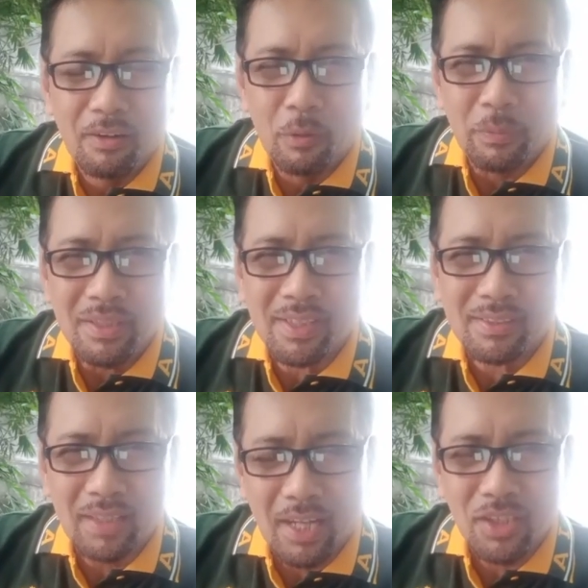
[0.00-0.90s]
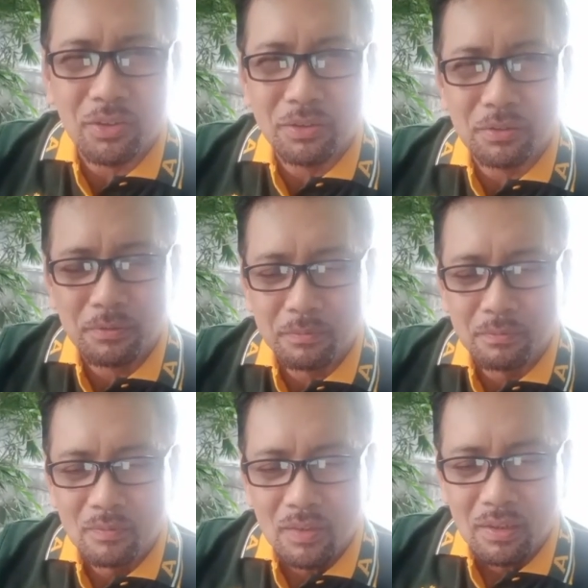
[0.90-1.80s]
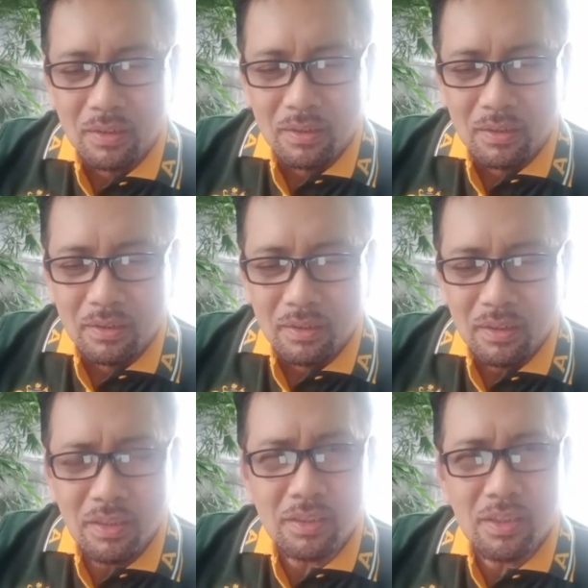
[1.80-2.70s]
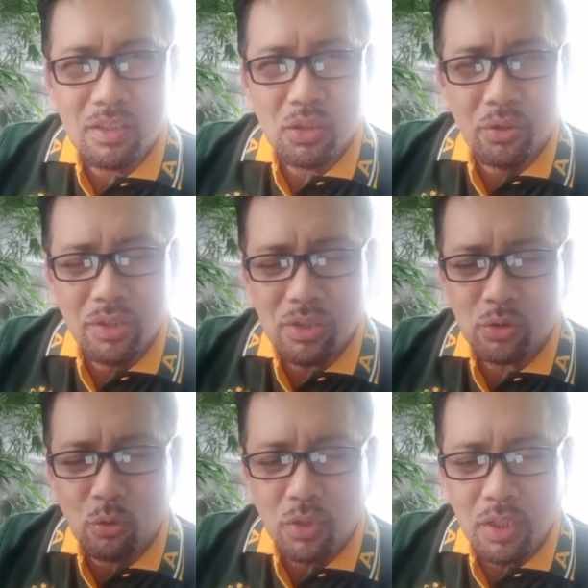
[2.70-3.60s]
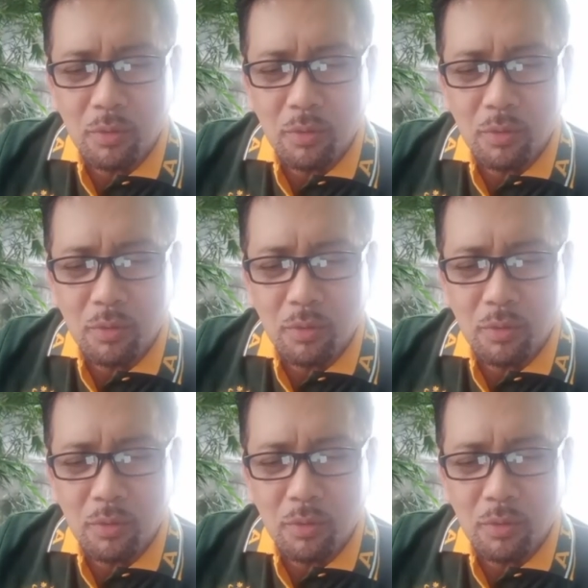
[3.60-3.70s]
of instruction is a choice to live